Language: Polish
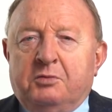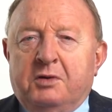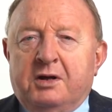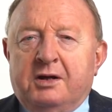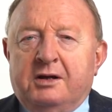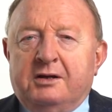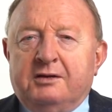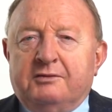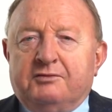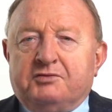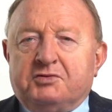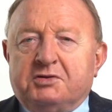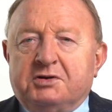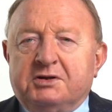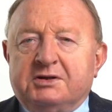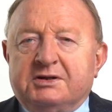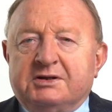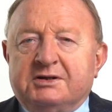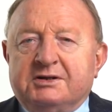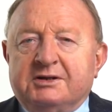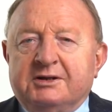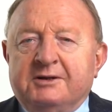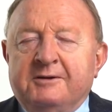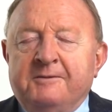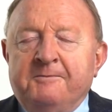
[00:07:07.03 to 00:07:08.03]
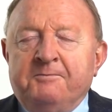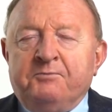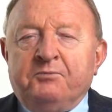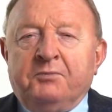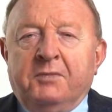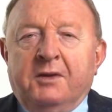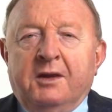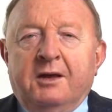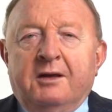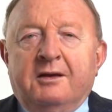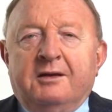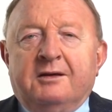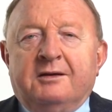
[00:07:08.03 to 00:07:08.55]
mieli wszyscy
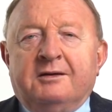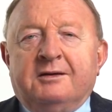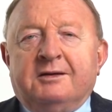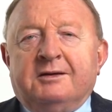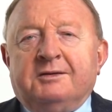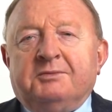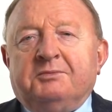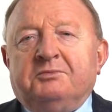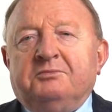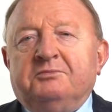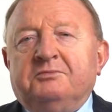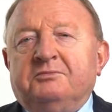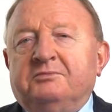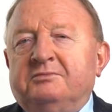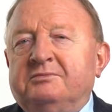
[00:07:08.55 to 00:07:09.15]
y,